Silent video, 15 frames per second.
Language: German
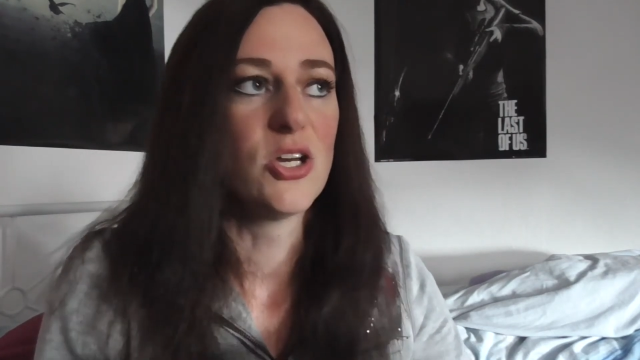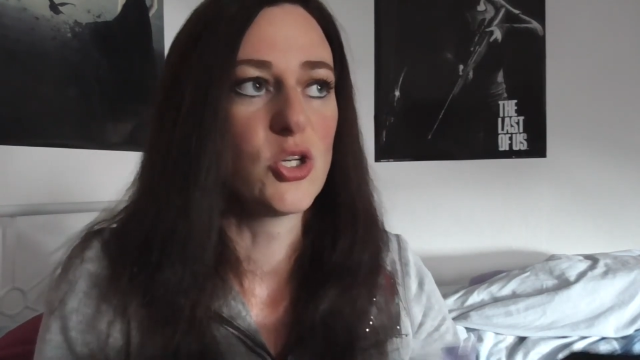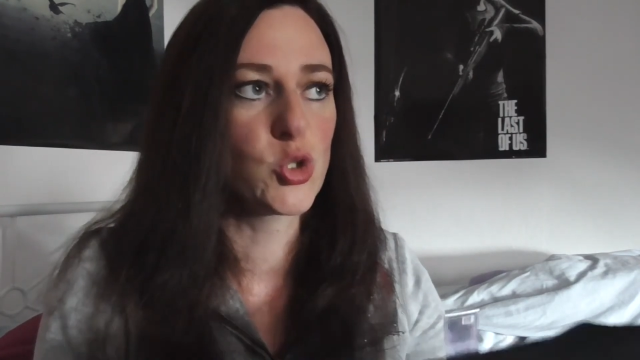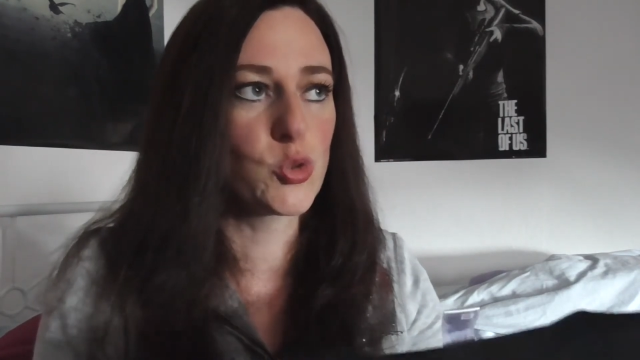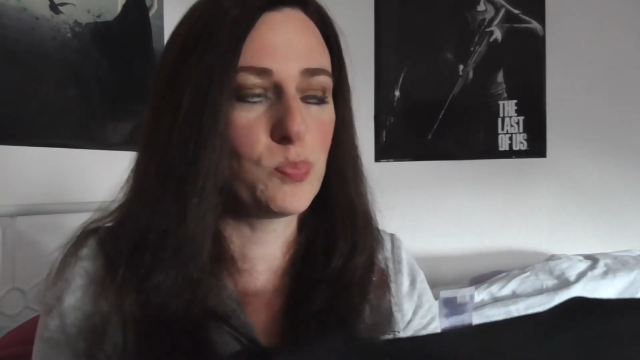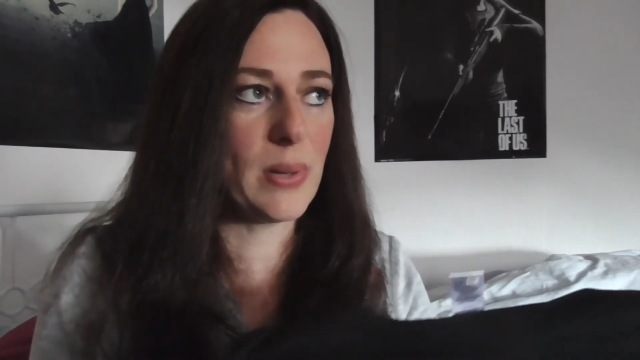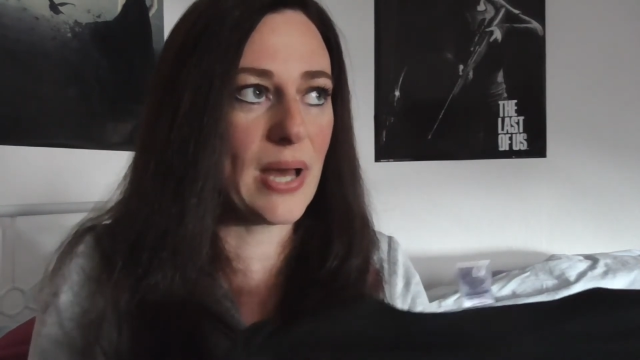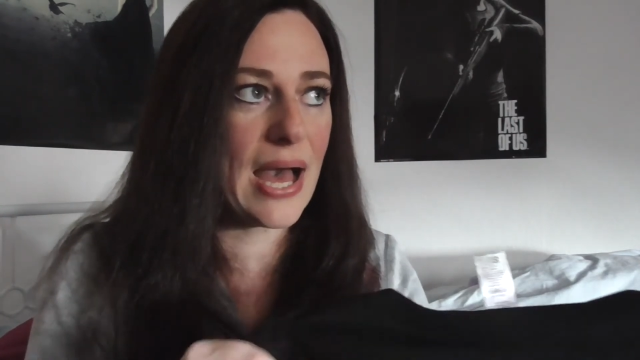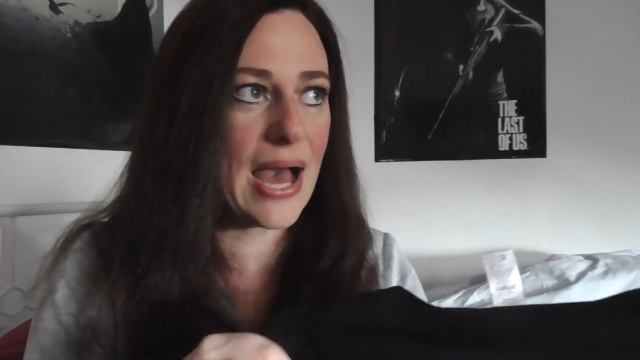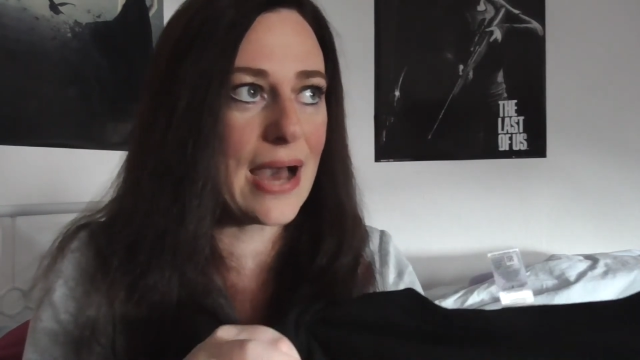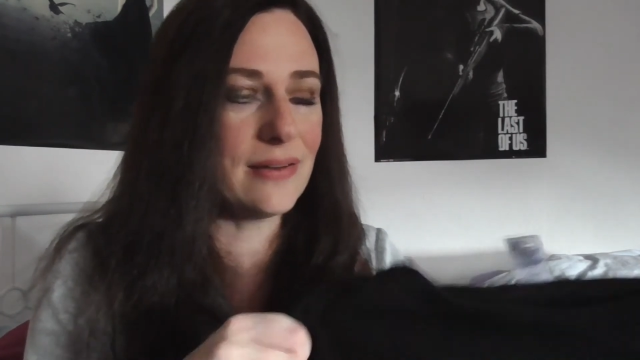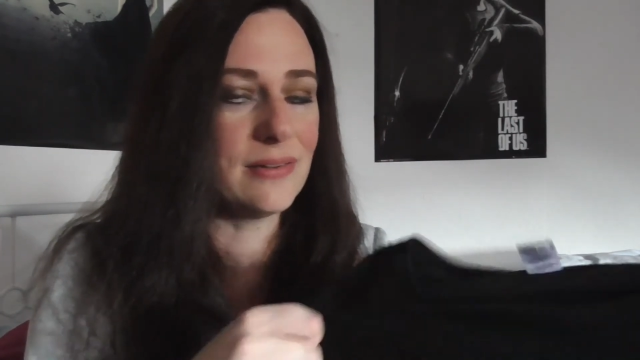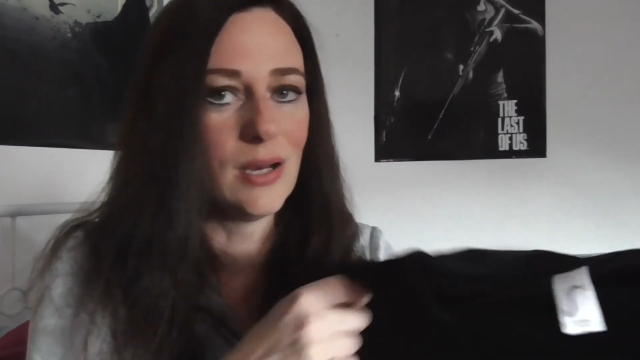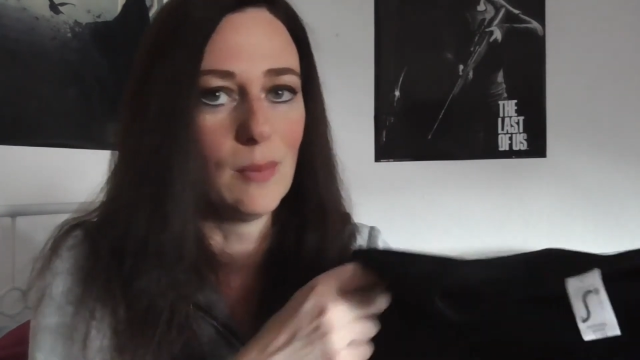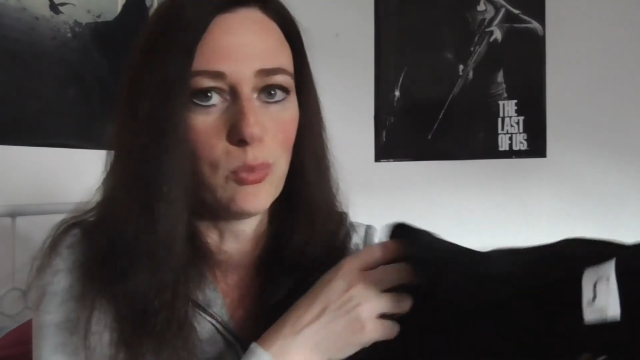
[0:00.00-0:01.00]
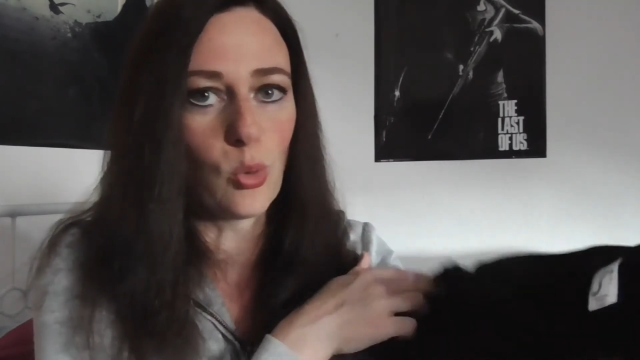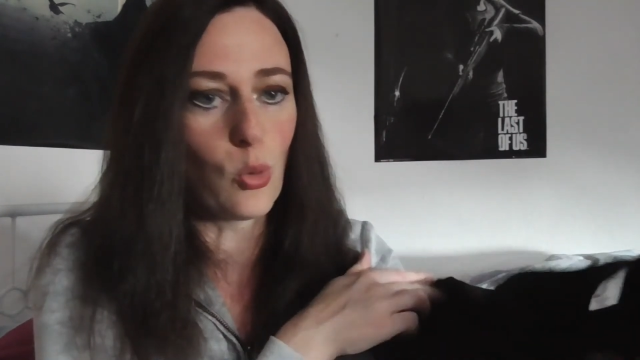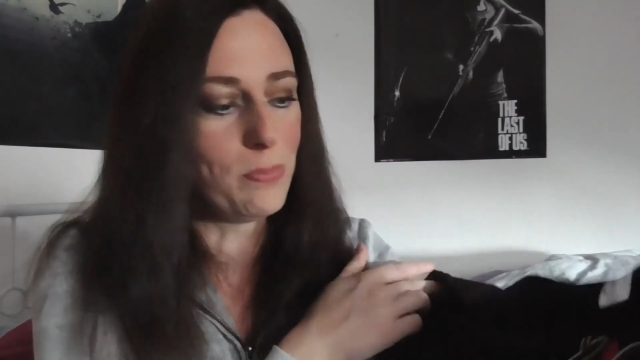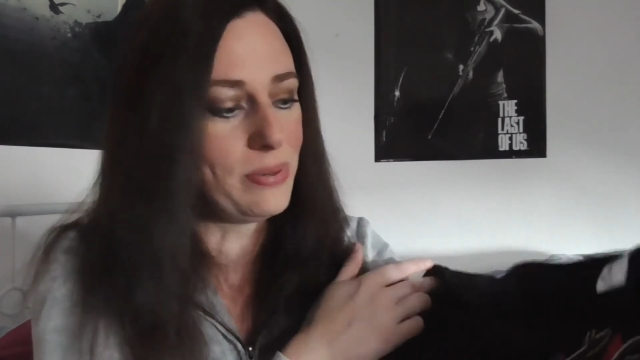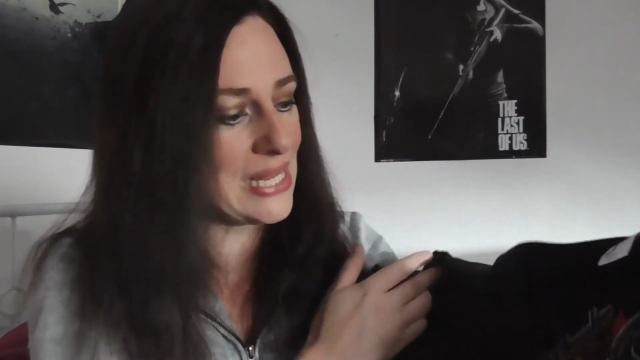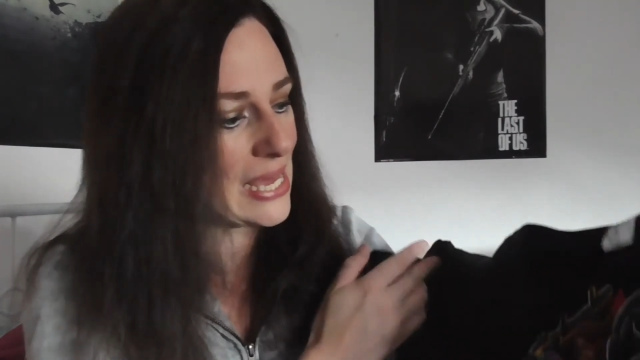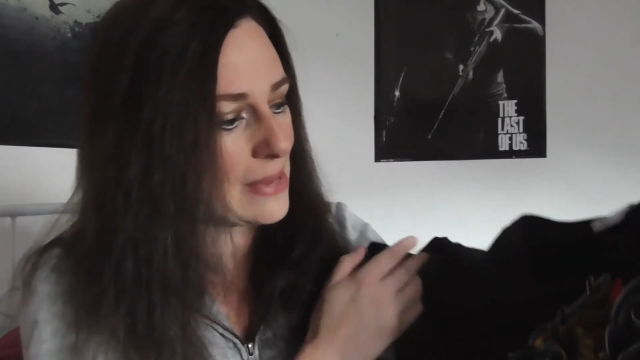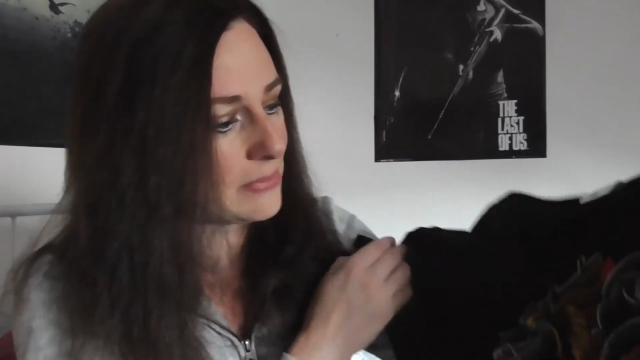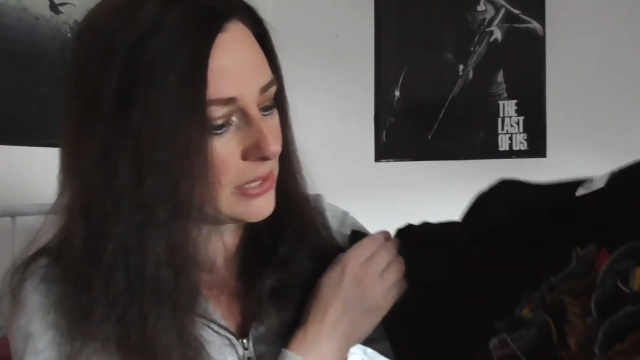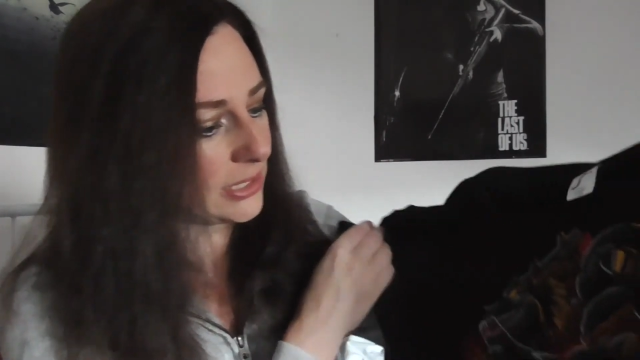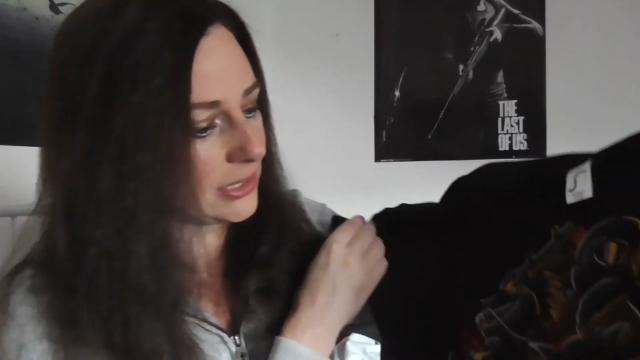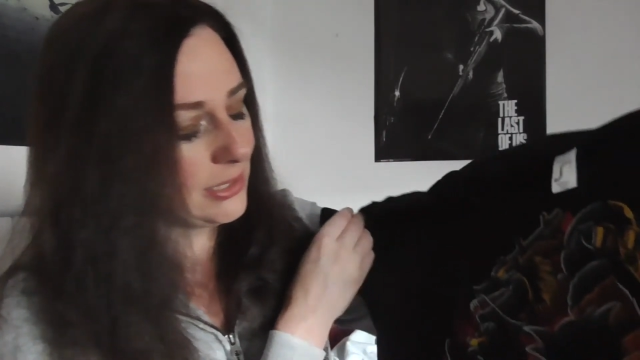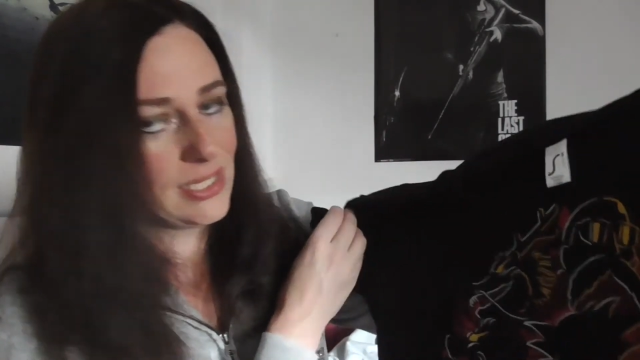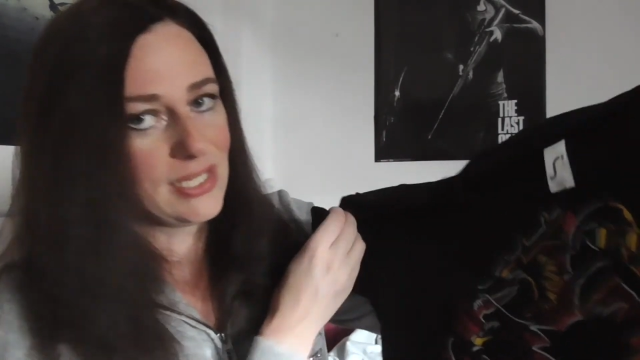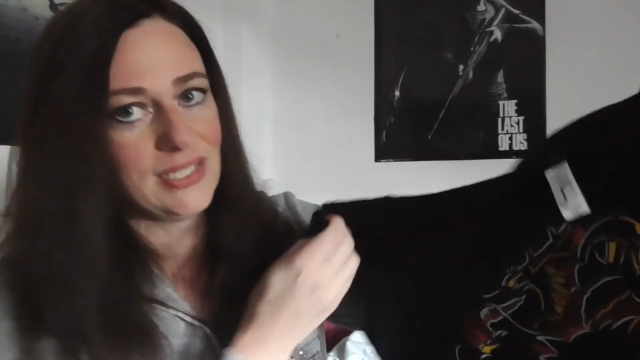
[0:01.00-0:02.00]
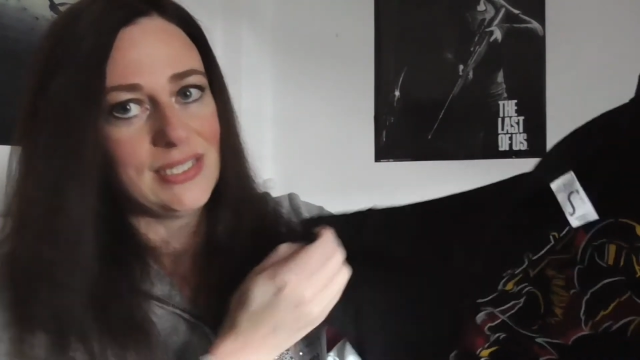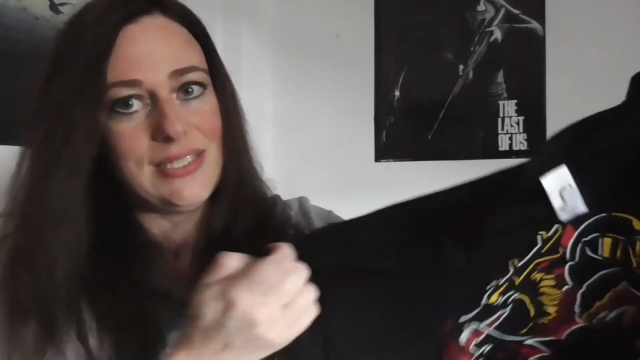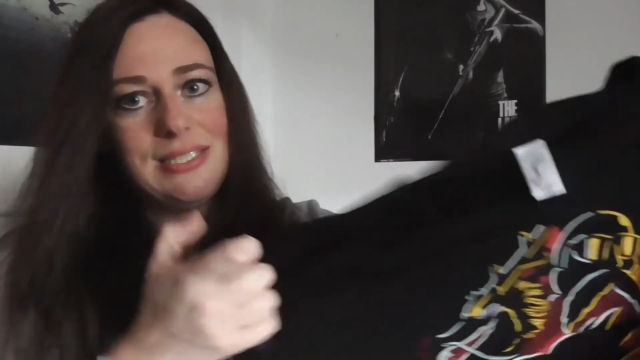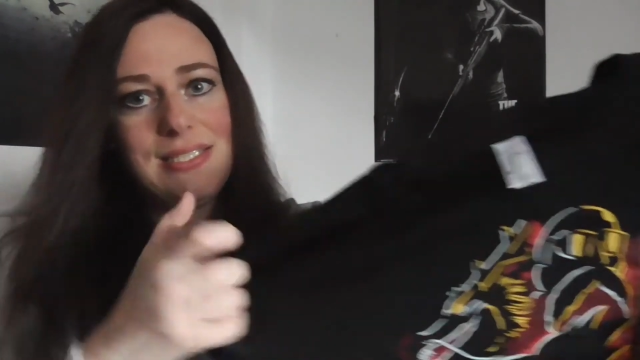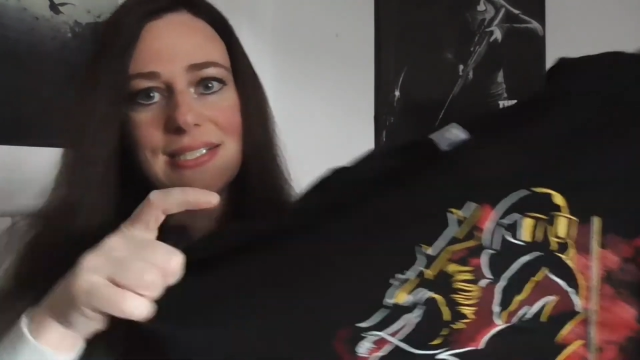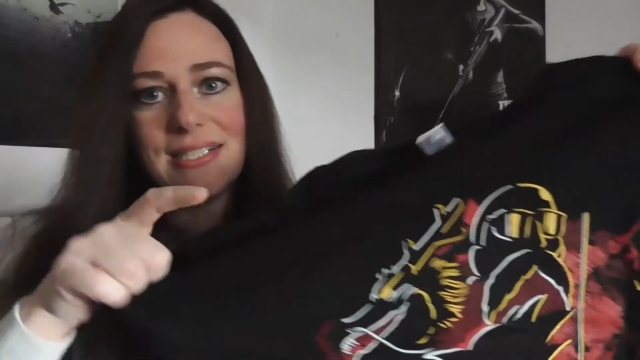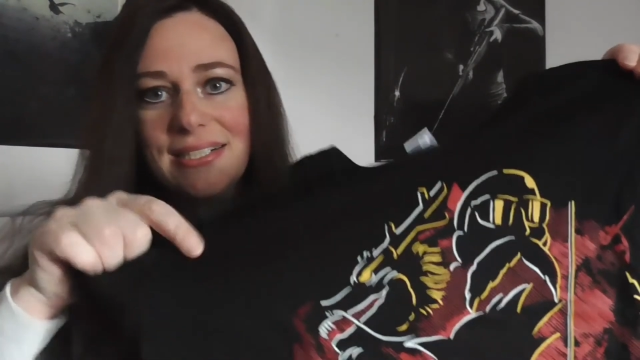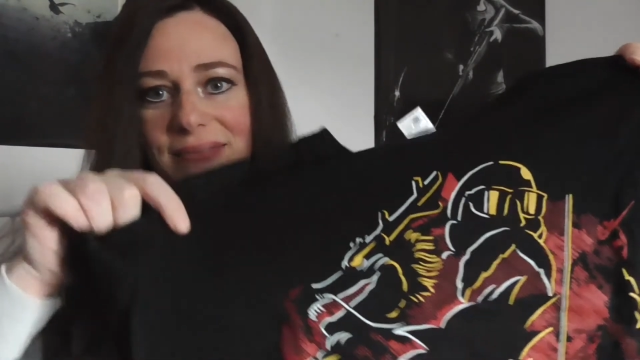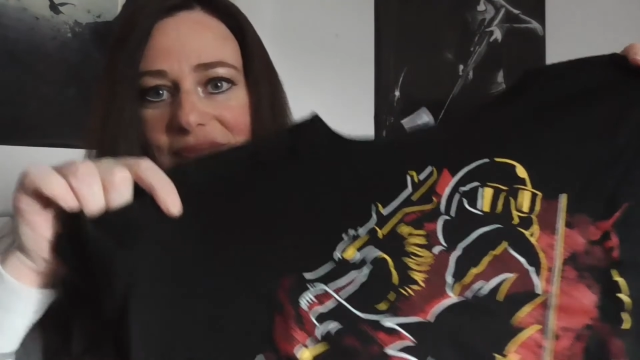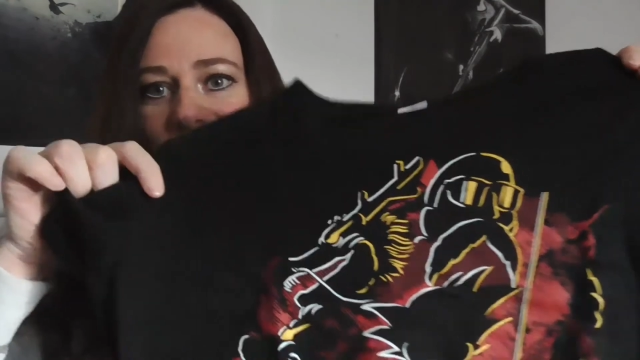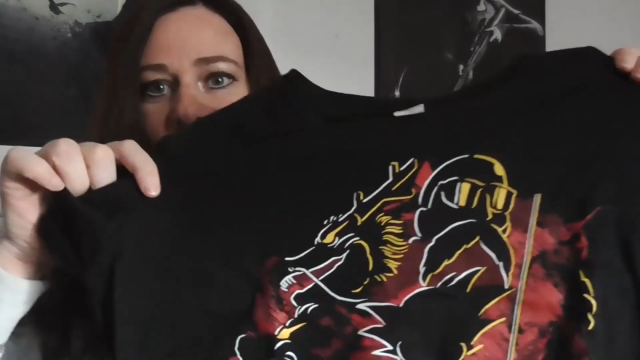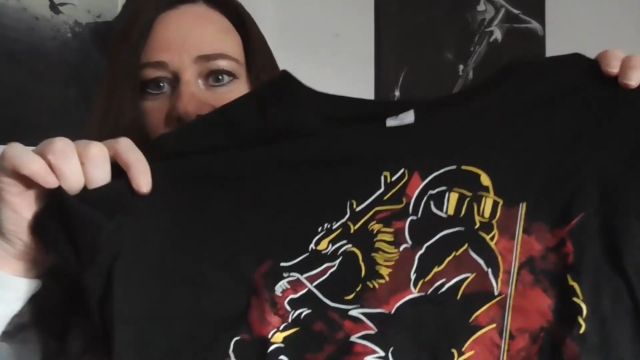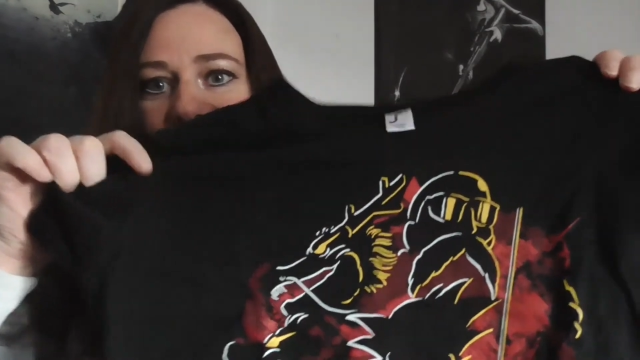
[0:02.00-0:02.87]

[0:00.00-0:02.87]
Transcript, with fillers: Sprachproblemen hier.